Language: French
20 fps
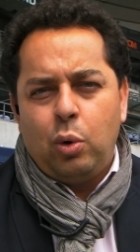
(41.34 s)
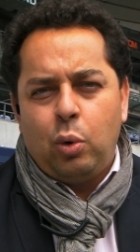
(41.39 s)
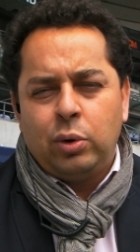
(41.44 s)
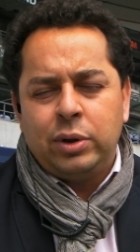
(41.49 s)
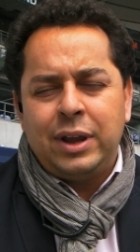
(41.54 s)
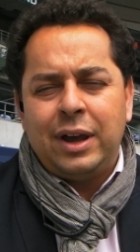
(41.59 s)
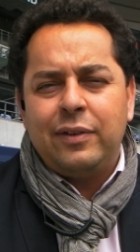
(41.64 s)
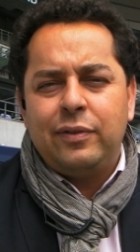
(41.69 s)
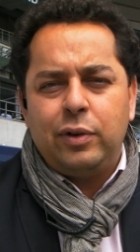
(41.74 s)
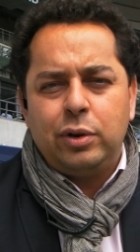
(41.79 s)

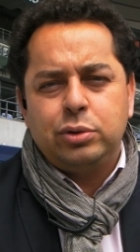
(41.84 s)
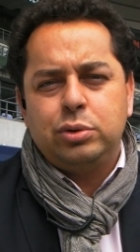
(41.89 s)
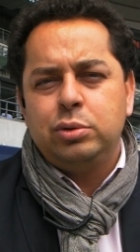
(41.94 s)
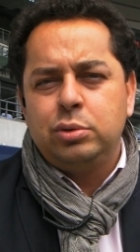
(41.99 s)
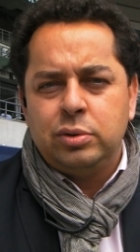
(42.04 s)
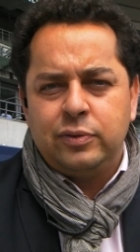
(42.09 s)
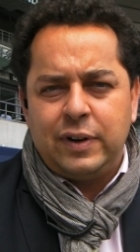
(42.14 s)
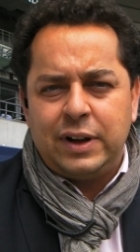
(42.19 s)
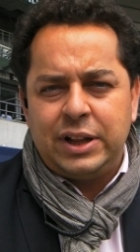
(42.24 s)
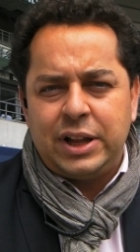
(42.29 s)
on invente une
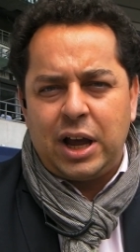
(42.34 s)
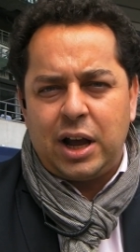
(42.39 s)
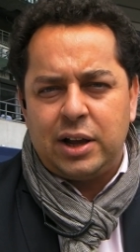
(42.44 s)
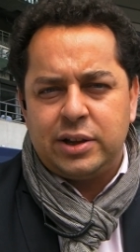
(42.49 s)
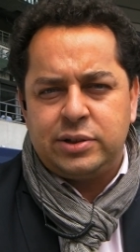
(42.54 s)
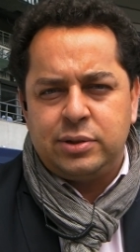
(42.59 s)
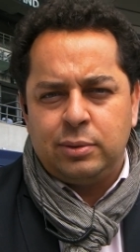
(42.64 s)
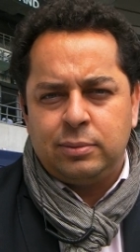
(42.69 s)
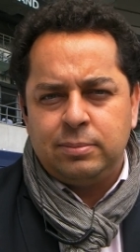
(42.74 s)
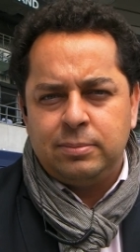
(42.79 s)
nouvelle
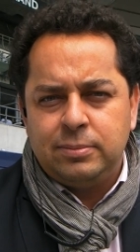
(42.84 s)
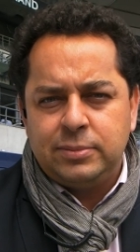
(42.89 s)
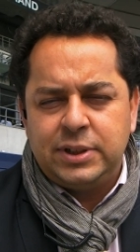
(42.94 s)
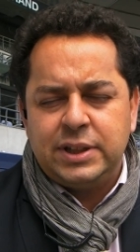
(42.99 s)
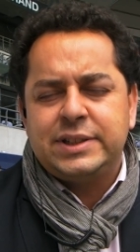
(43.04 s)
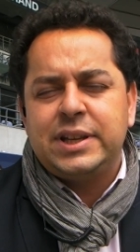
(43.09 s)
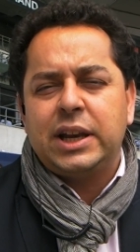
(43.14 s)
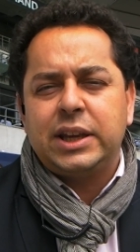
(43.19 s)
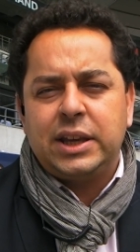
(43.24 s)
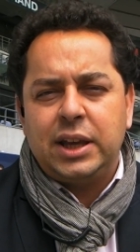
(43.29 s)
narration. C'est
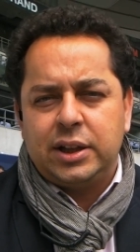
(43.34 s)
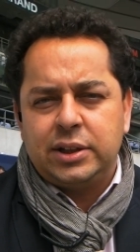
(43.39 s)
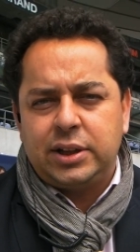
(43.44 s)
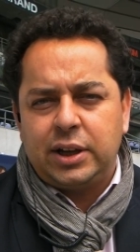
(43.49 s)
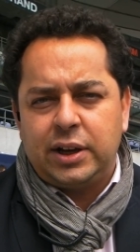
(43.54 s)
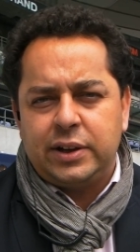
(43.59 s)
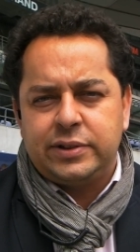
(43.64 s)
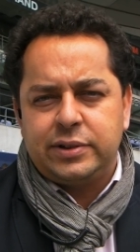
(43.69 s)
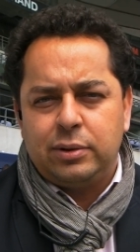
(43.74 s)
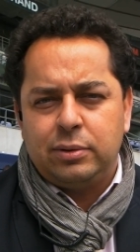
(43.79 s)
ça qui est
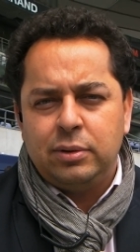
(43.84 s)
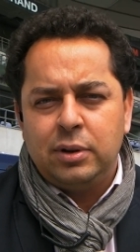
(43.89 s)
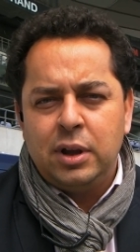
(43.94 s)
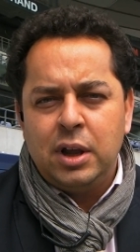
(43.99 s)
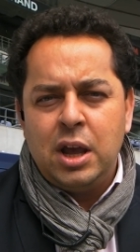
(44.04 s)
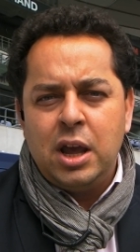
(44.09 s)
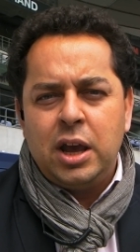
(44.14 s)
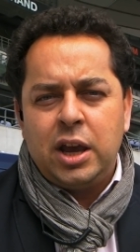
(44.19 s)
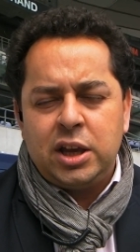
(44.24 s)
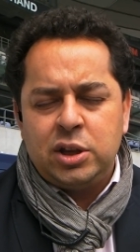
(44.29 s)
intéressant.
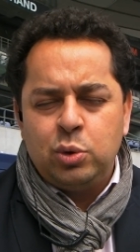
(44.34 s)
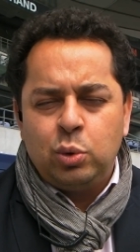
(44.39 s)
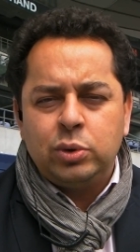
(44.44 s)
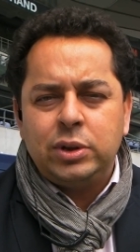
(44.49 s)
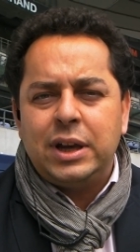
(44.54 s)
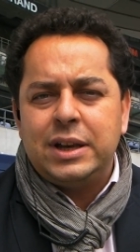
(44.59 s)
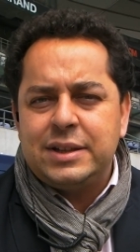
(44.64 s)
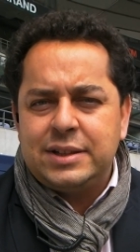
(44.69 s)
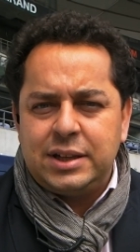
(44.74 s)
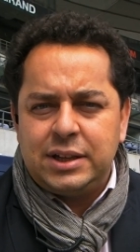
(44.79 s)
Et nous, on
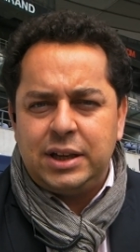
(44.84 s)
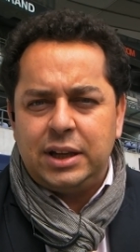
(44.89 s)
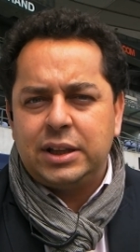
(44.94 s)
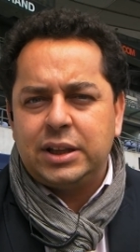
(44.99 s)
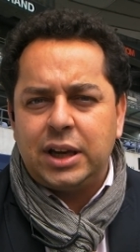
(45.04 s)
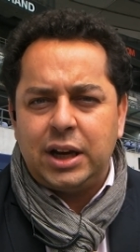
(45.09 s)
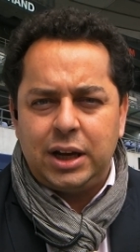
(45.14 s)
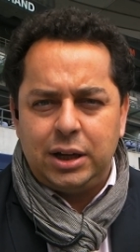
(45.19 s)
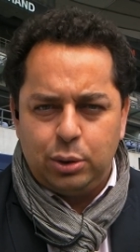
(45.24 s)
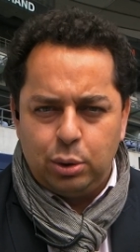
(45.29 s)
a essayé de
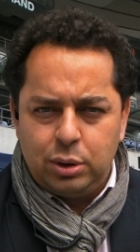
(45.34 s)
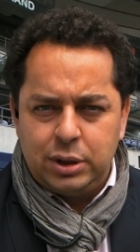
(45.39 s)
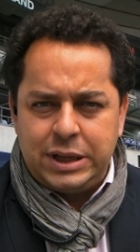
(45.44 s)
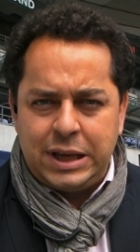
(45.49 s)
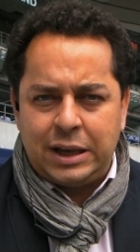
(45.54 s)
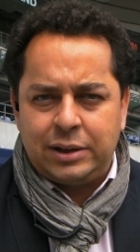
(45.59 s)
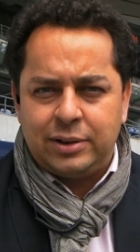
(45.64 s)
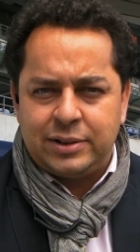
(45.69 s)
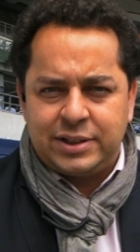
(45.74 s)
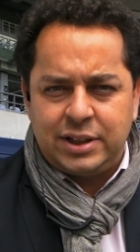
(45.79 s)
créer le
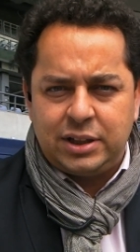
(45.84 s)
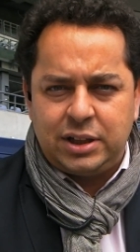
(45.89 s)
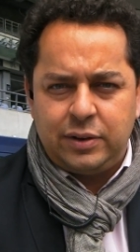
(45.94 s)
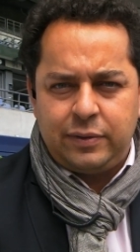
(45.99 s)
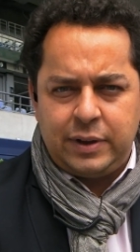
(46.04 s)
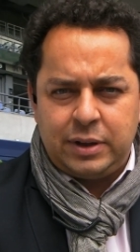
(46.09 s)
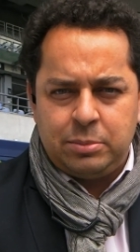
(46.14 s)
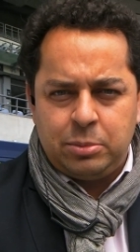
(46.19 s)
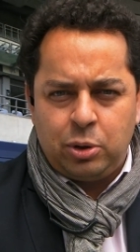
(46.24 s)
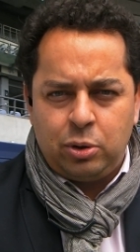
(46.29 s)
lien dans cet
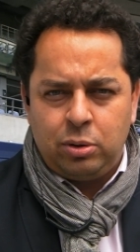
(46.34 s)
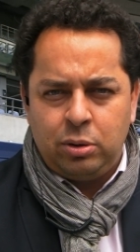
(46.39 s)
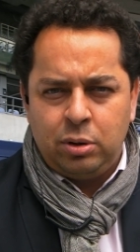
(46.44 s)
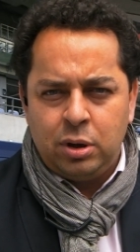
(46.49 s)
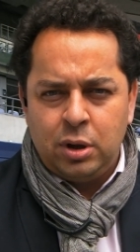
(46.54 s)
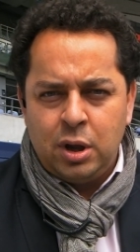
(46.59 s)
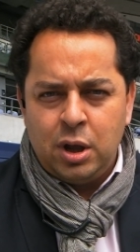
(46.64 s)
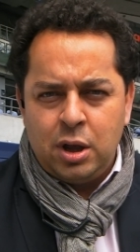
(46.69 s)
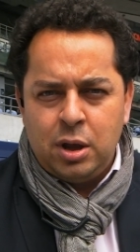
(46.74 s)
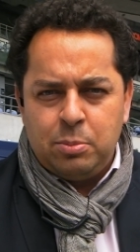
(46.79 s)
événement.
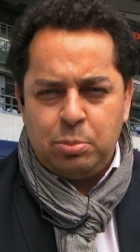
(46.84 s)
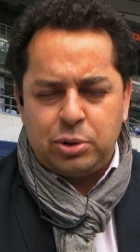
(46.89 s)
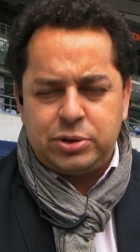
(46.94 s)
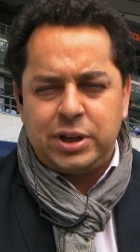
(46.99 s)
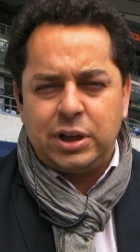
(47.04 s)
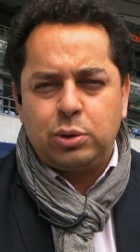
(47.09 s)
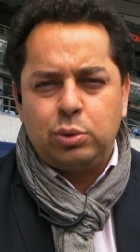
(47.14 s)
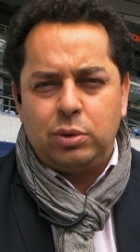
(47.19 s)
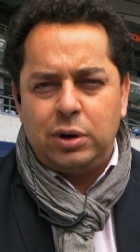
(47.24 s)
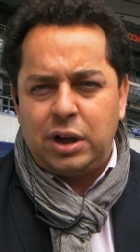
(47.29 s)
pour
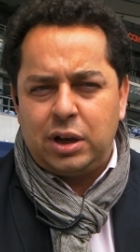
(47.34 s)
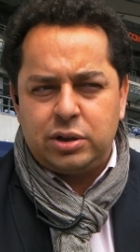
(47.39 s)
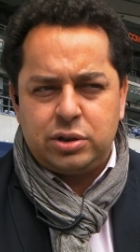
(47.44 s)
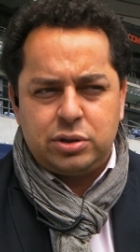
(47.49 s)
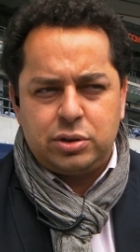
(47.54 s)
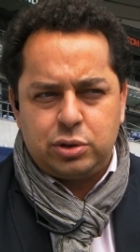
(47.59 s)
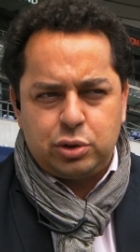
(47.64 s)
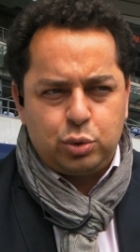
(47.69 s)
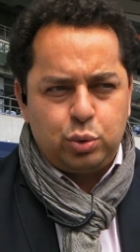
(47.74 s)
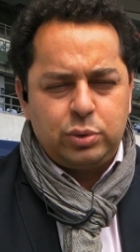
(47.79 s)
ça qu'on l'a
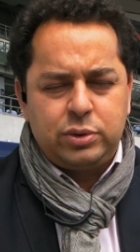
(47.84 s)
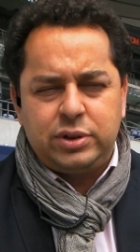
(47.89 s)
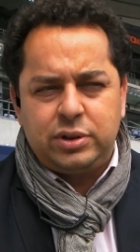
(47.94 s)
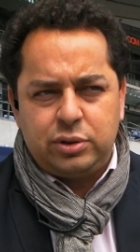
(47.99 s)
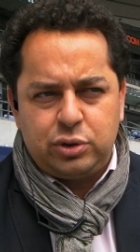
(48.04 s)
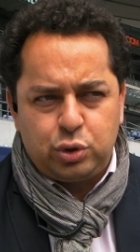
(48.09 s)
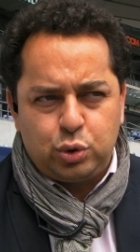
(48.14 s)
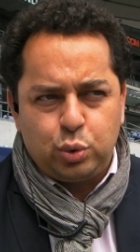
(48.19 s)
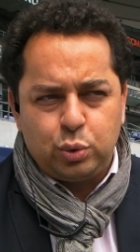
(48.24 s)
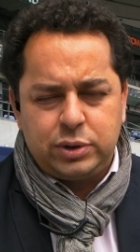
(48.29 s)

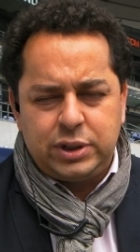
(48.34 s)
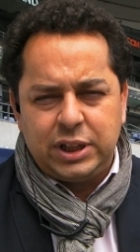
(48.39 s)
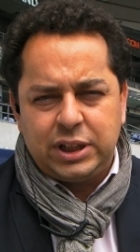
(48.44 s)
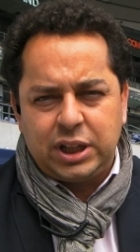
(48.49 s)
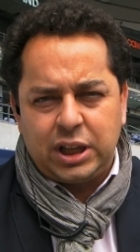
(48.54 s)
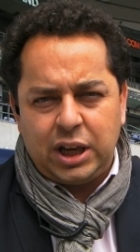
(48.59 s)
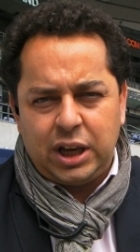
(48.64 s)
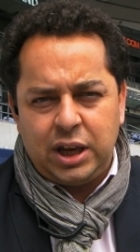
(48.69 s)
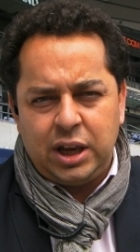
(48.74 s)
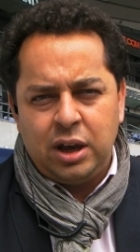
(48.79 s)

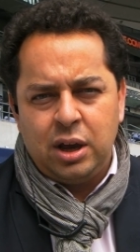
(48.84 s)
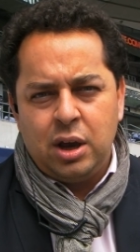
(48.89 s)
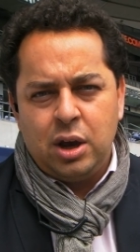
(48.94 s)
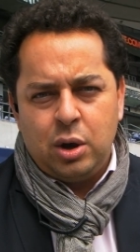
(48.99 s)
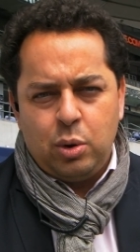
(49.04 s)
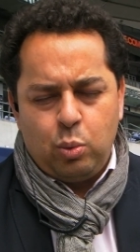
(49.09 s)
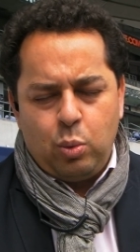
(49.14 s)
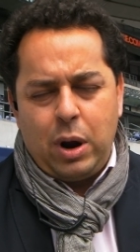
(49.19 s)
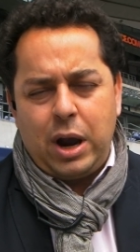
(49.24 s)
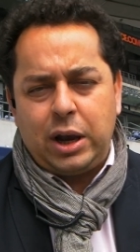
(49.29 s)
sous-titré
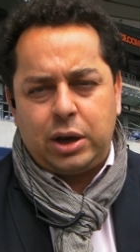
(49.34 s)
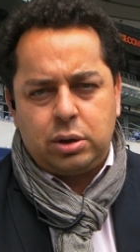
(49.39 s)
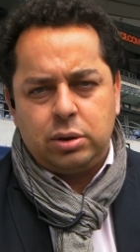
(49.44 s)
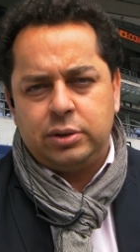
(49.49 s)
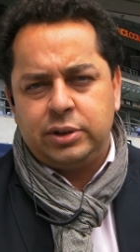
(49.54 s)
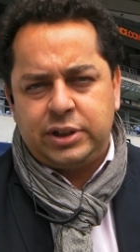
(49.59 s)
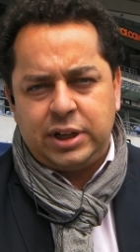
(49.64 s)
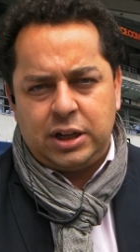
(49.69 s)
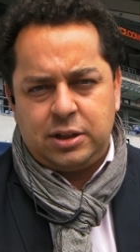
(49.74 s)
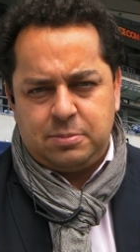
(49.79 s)

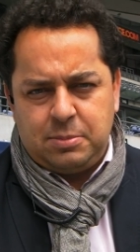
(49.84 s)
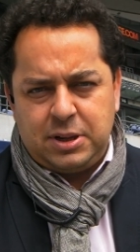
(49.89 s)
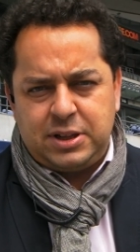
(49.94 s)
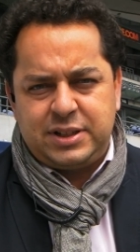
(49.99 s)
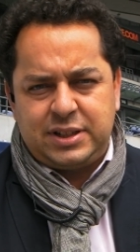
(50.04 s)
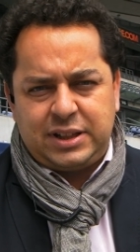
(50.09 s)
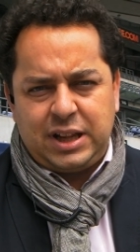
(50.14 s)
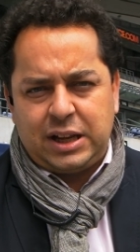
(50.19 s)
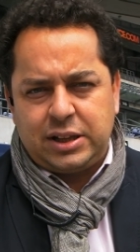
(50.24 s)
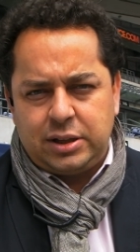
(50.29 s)
Content
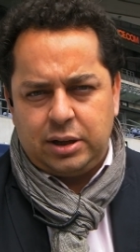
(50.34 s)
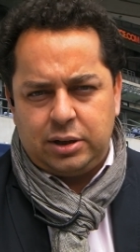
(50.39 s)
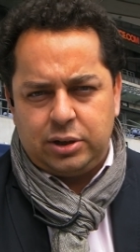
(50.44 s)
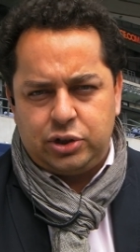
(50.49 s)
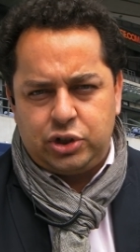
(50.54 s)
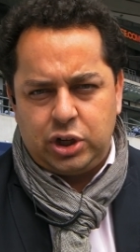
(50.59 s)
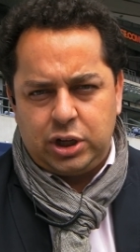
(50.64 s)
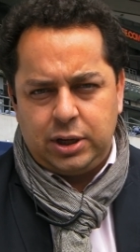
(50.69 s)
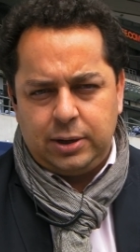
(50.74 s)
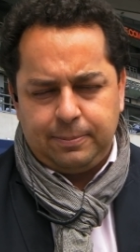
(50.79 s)
Meets
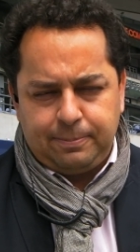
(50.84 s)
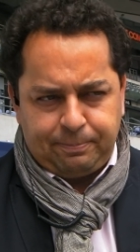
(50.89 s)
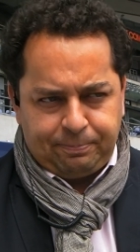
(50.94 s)
Technology.